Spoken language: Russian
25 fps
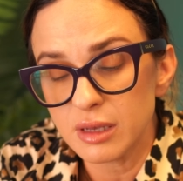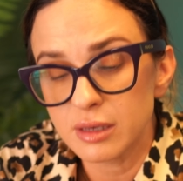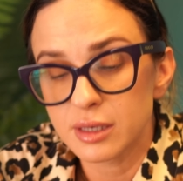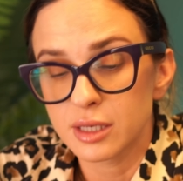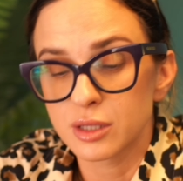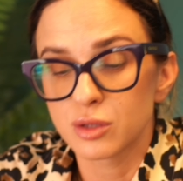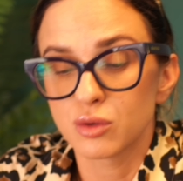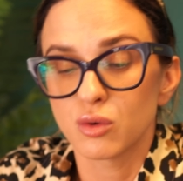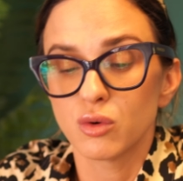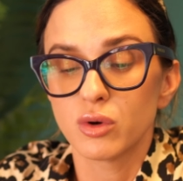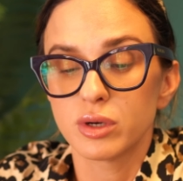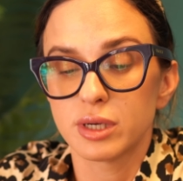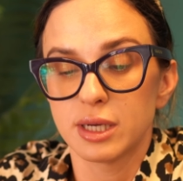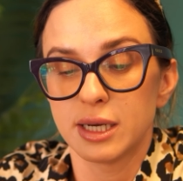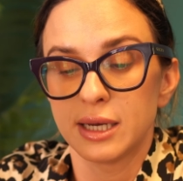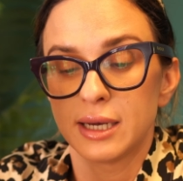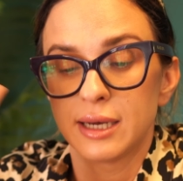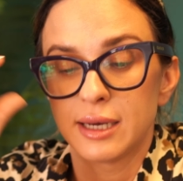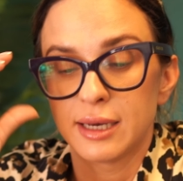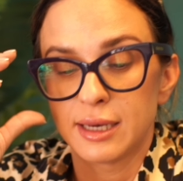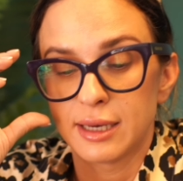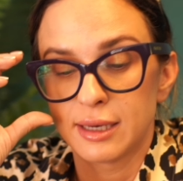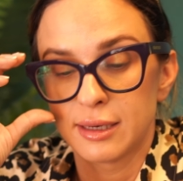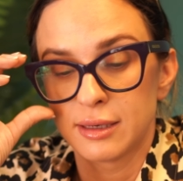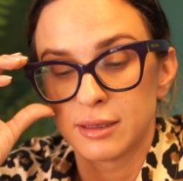
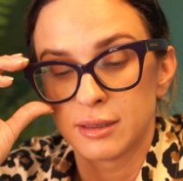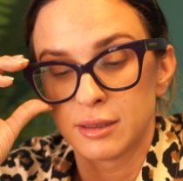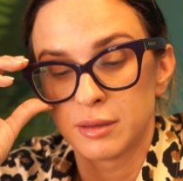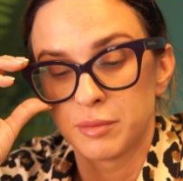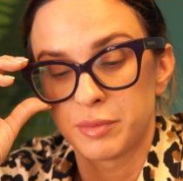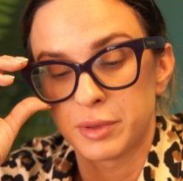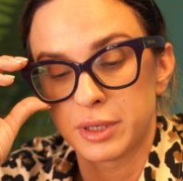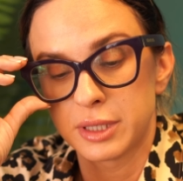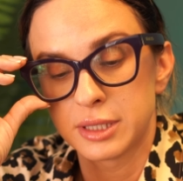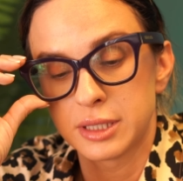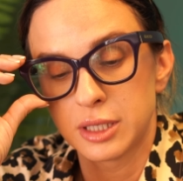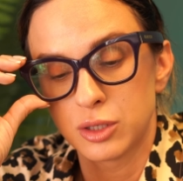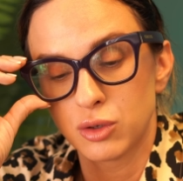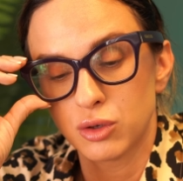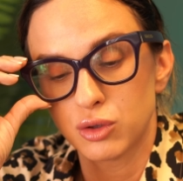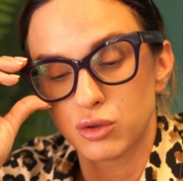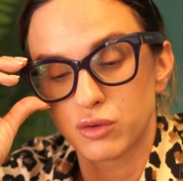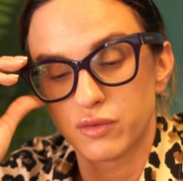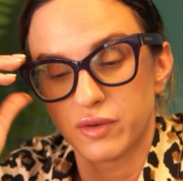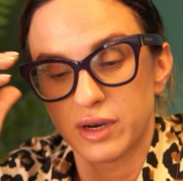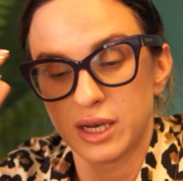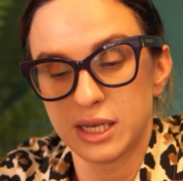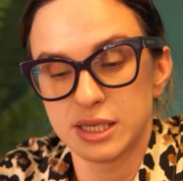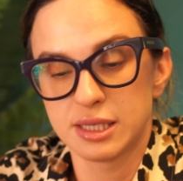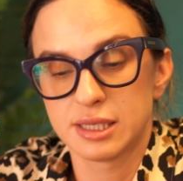которая э, произойдет
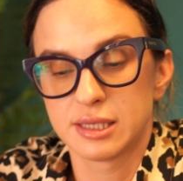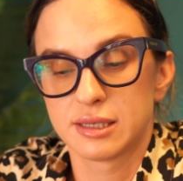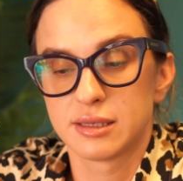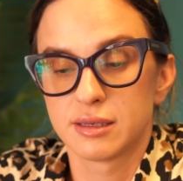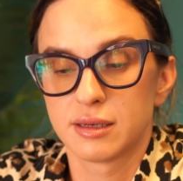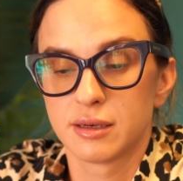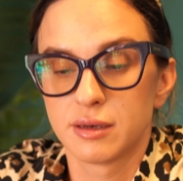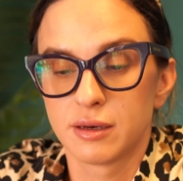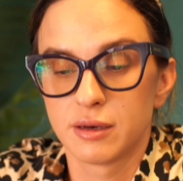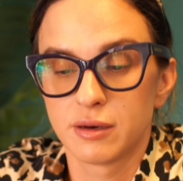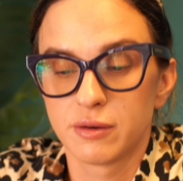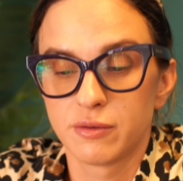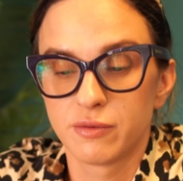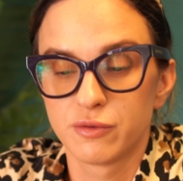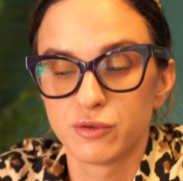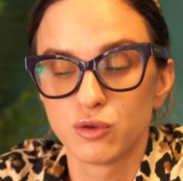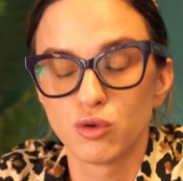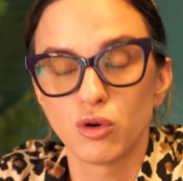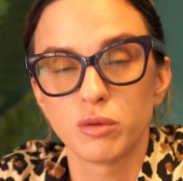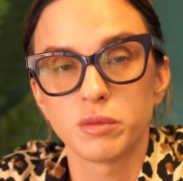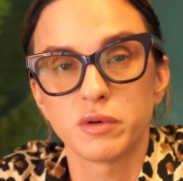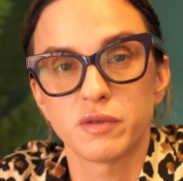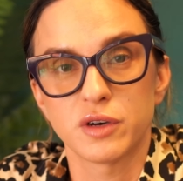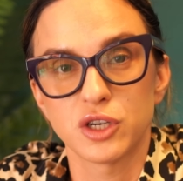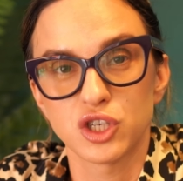у вас э, в
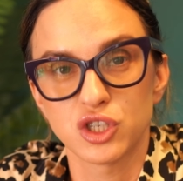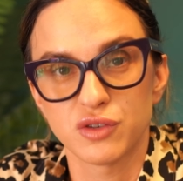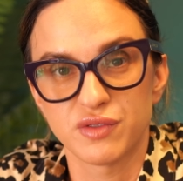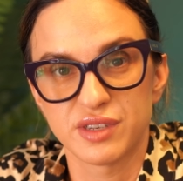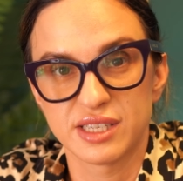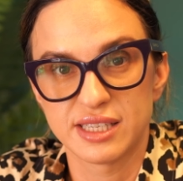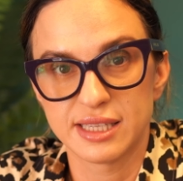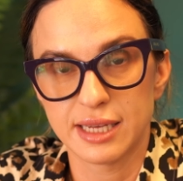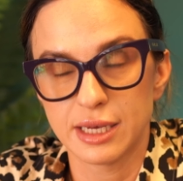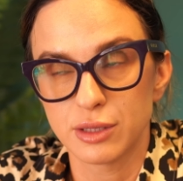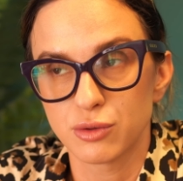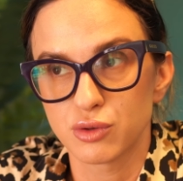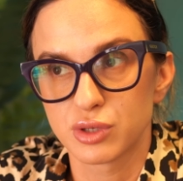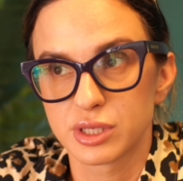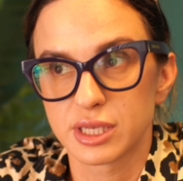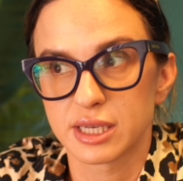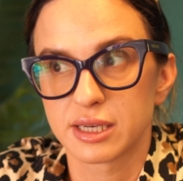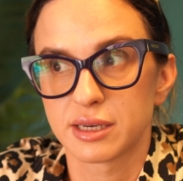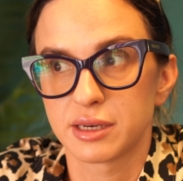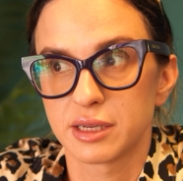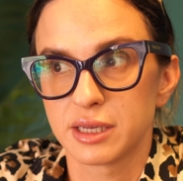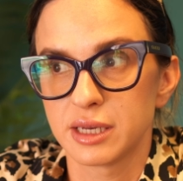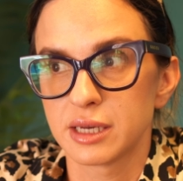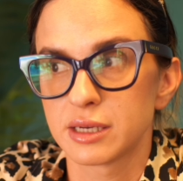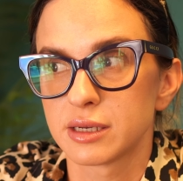доме вашего статуса,
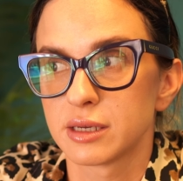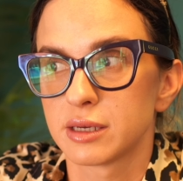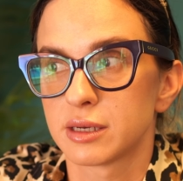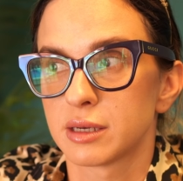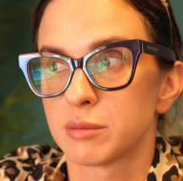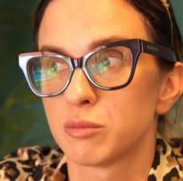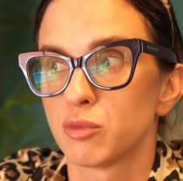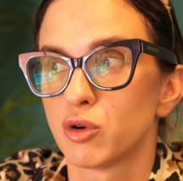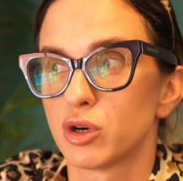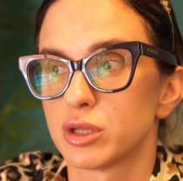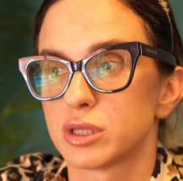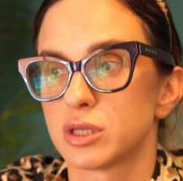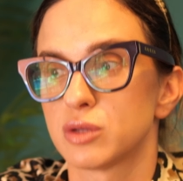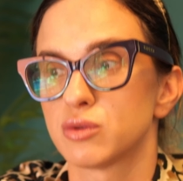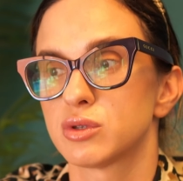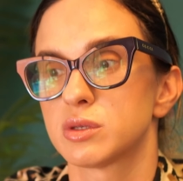карьеры и работы.